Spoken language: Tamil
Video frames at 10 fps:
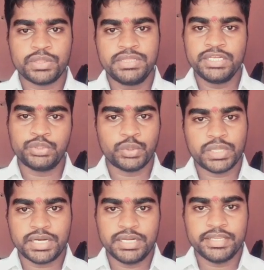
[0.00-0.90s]

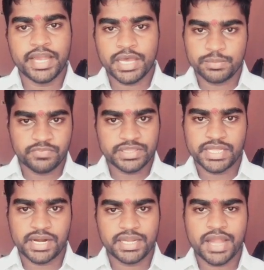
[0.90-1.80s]
திருத்தொண்டர்கள் யாரும்
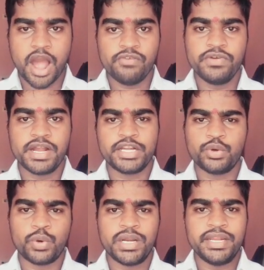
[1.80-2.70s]
வந்தாங்கன்னா அவங்க கிட்ட
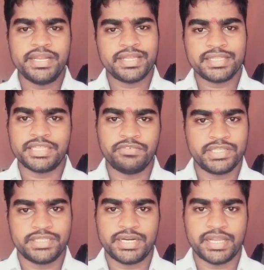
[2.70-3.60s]
கொள்ளையடிக்கிறத
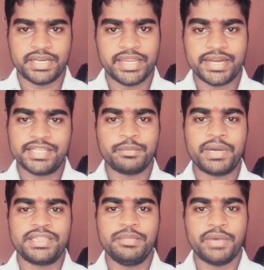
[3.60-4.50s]
தவிர்த்துடுறாரு ஏன்னா அந்த
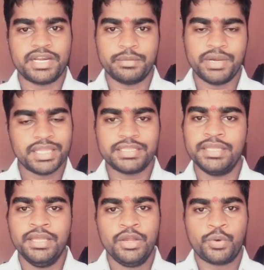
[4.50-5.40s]
பக்தி மார்க்கமாக அந்த
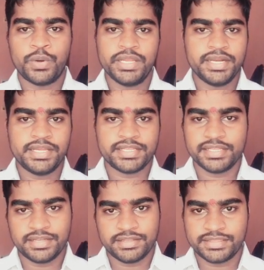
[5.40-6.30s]
கொள்ளையடிக்கிறத
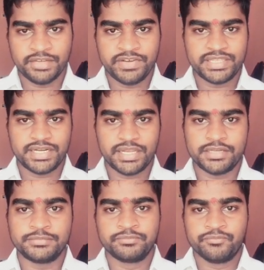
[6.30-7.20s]
அந்த தவிர்த்துடுறாரு